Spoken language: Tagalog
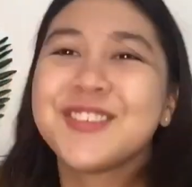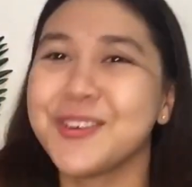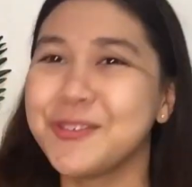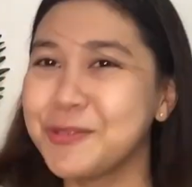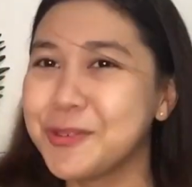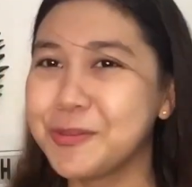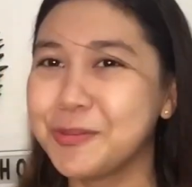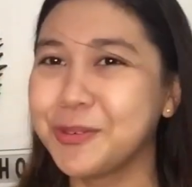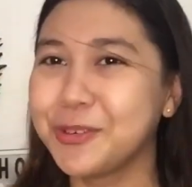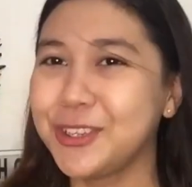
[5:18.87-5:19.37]
so
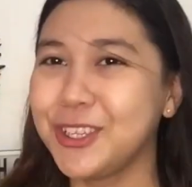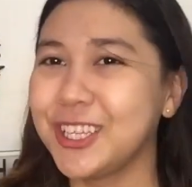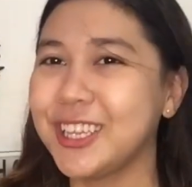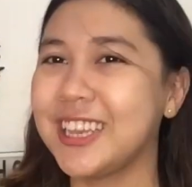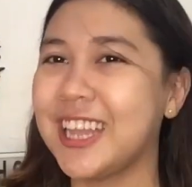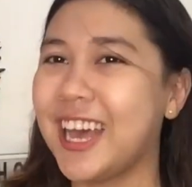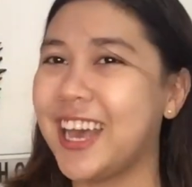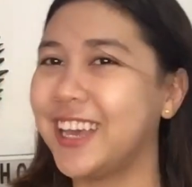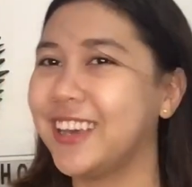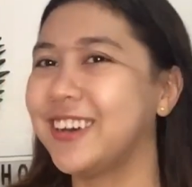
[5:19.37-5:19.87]
bubunit
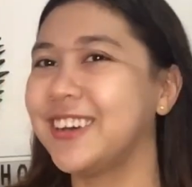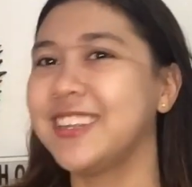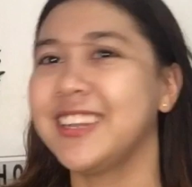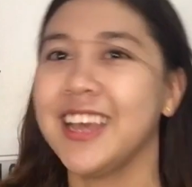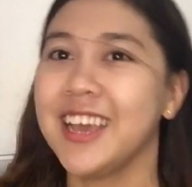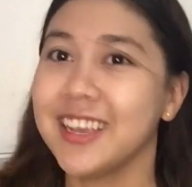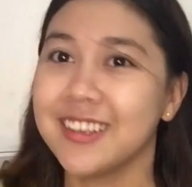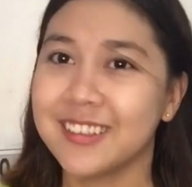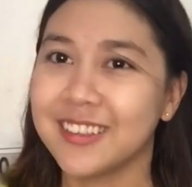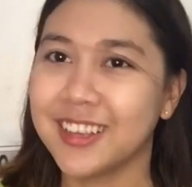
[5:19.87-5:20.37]
tayo.
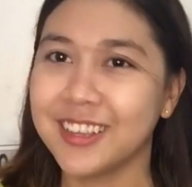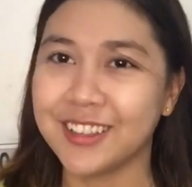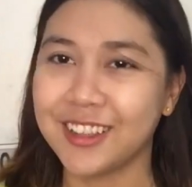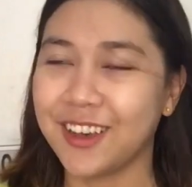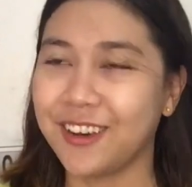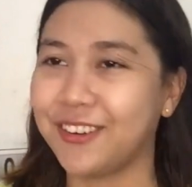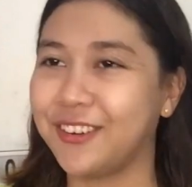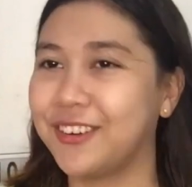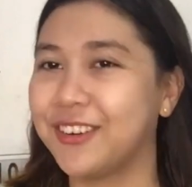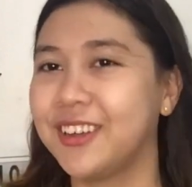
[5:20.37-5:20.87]
Na-excite
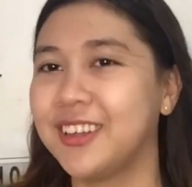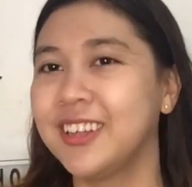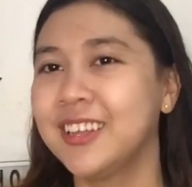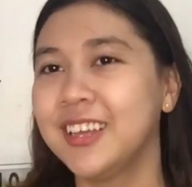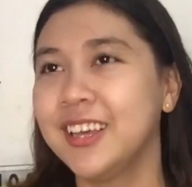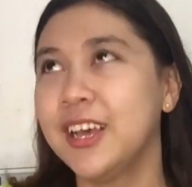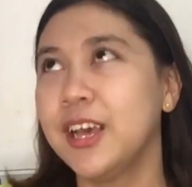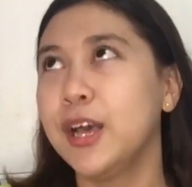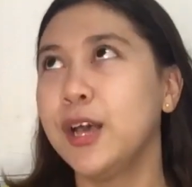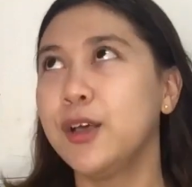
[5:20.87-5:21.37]
ako.
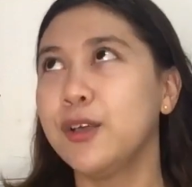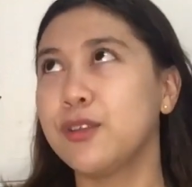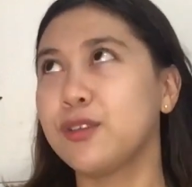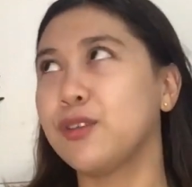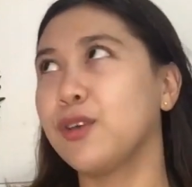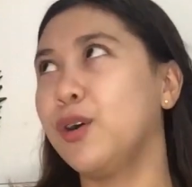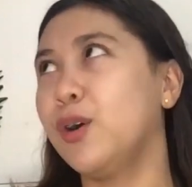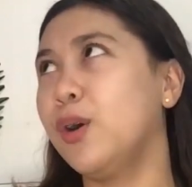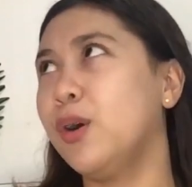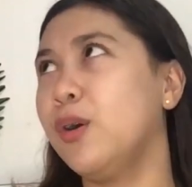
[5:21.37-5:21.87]

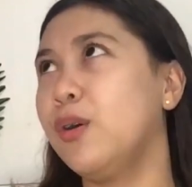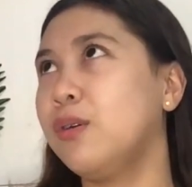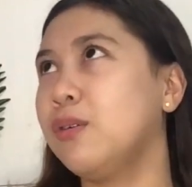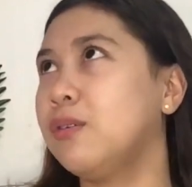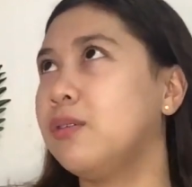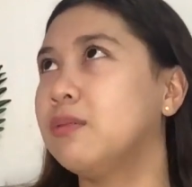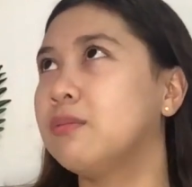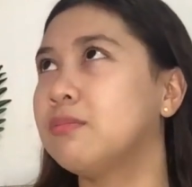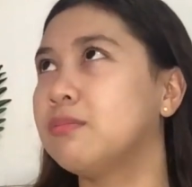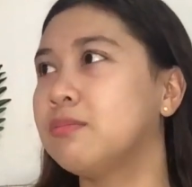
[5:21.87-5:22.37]
So,
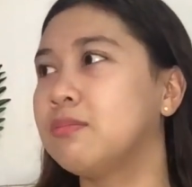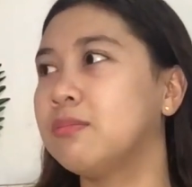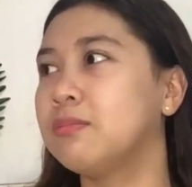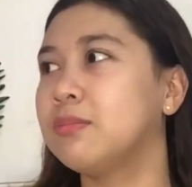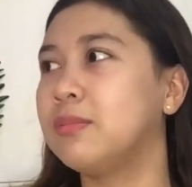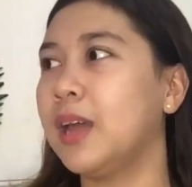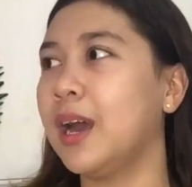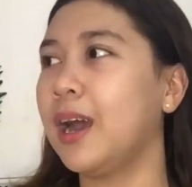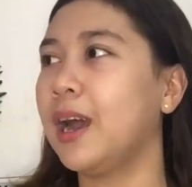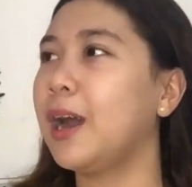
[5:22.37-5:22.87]

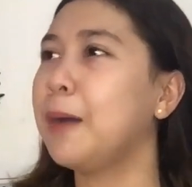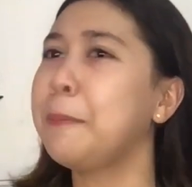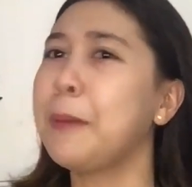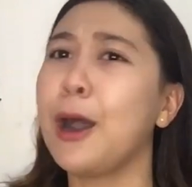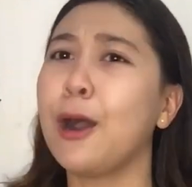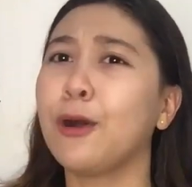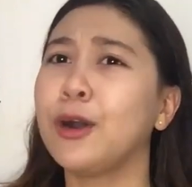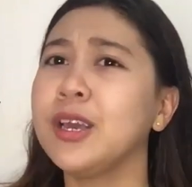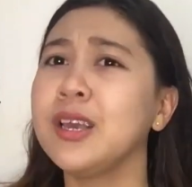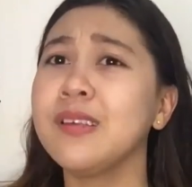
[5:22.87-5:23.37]

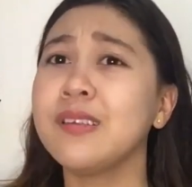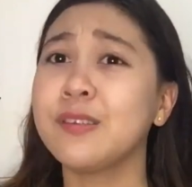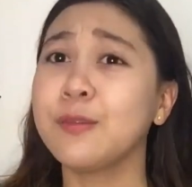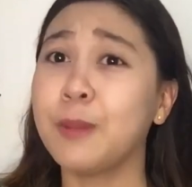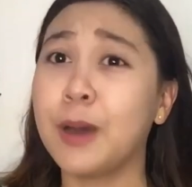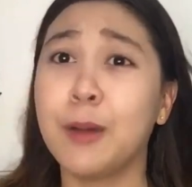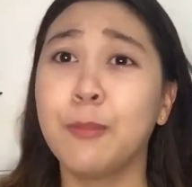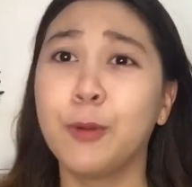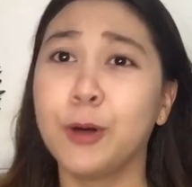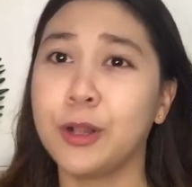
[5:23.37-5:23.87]
nakakapako is
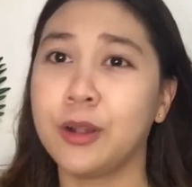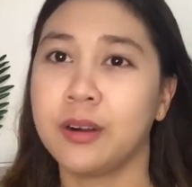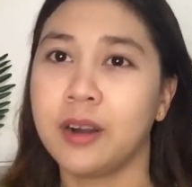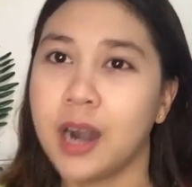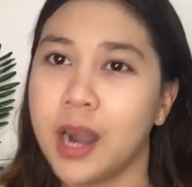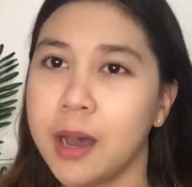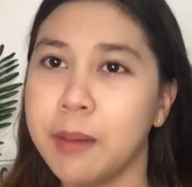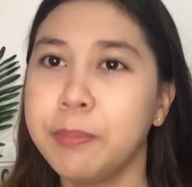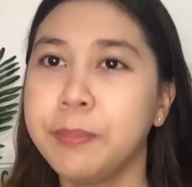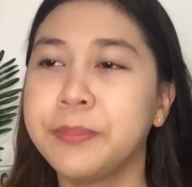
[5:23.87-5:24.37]
bubble
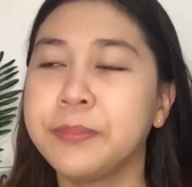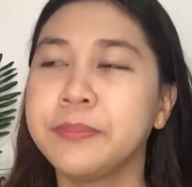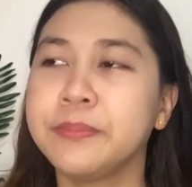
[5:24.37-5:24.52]
wrap.